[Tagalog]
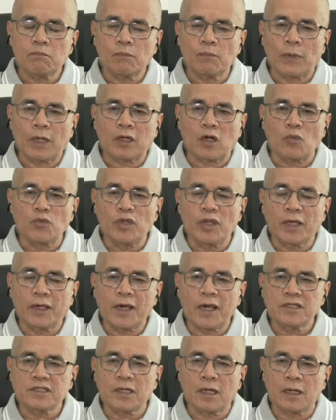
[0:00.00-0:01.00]

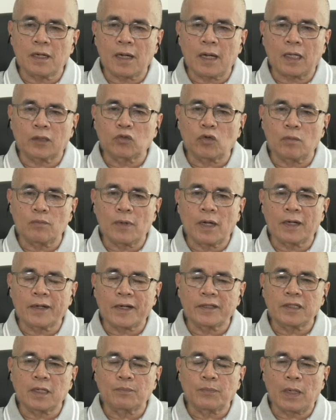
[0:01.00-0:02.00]
mag-communicate sa aton mga
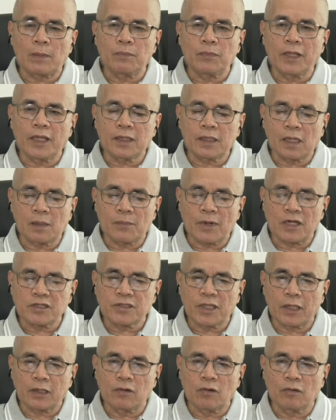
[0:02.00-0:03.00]
riding public kag mga
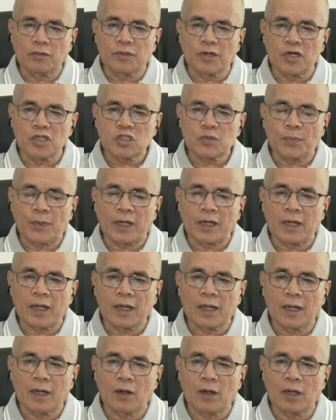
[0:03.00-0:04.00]
stakeholders
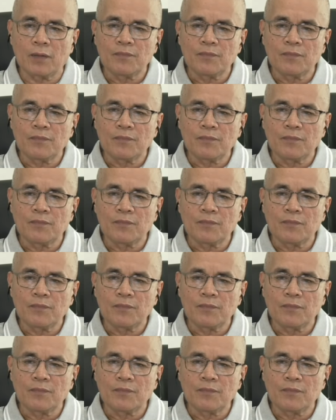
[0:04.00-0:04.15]
para nga